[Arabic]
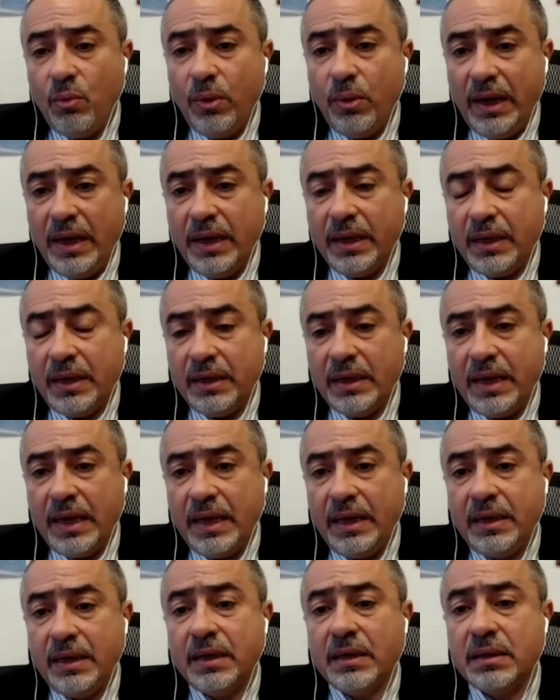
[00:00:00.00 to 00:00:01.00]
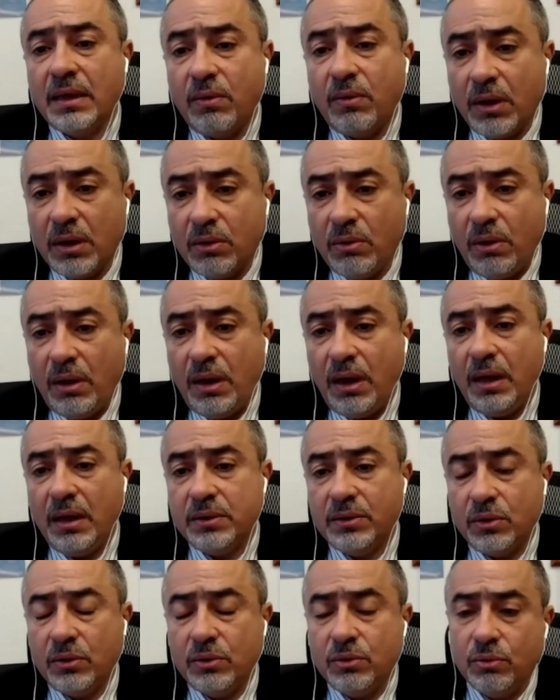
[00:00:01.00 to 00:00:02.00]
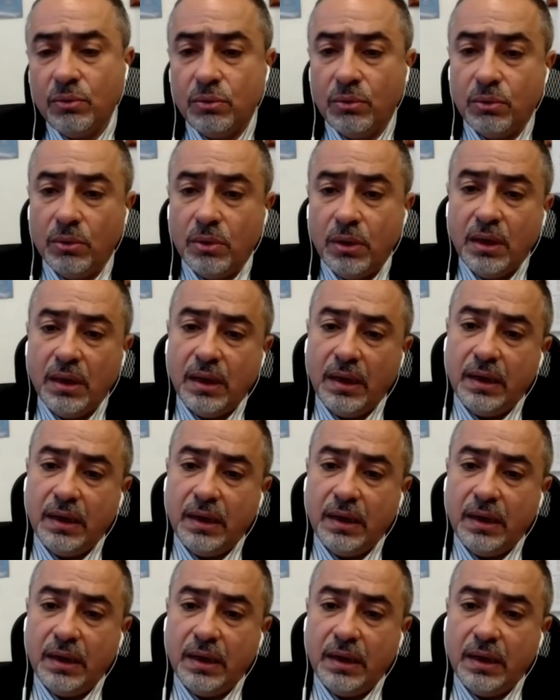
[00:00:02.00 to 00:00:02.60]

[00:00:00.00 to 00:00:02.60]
ولكن كان عندنا توقعات انه